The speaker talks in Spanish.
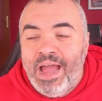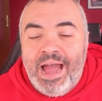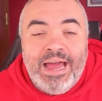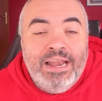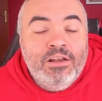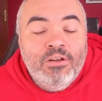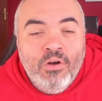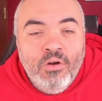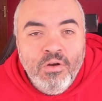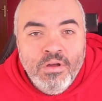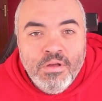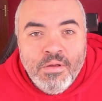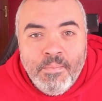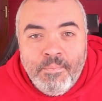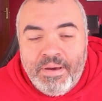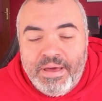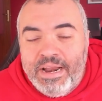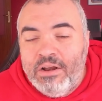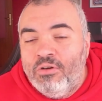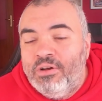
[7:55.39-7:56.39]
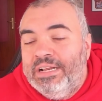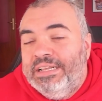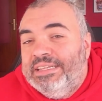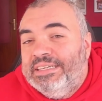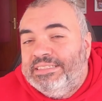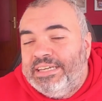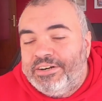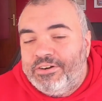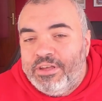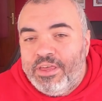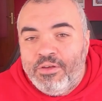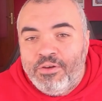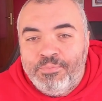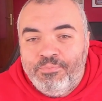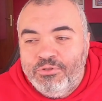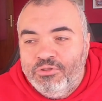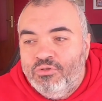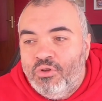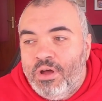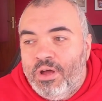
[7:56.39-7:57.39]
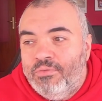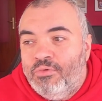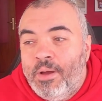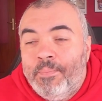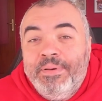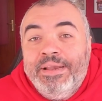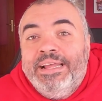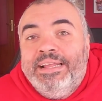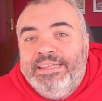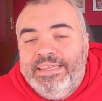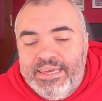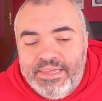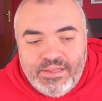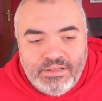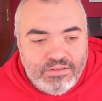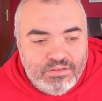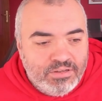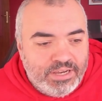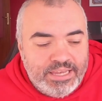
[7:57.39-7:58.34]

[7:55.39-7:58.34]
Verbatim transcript: algo para lo que el desarrollador pues no, ha planeado, ¿no?